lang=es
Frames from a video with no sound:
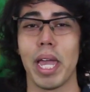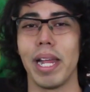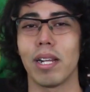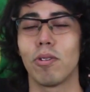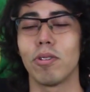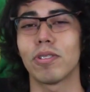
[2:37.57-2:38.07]

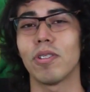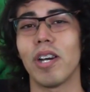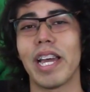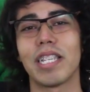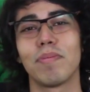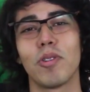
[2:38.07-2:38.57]
El
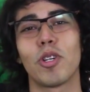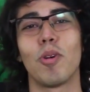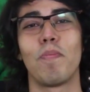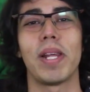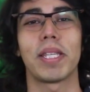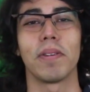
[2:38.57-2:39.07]
curso es muy
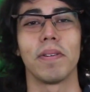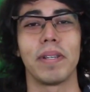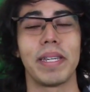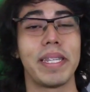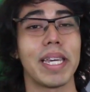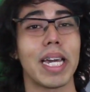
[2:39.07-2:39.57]
completo
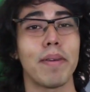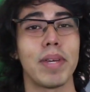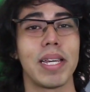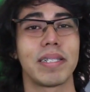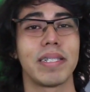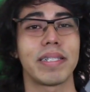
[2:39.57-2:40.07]
y
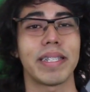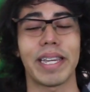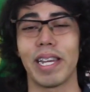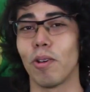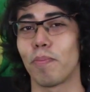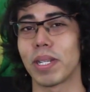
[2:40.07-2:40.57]
déjame decirte
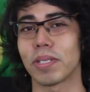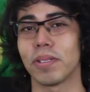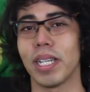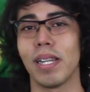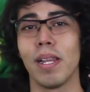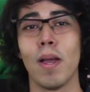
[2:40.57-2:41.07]
que en lo
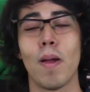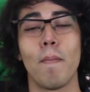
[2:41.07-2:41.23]
personal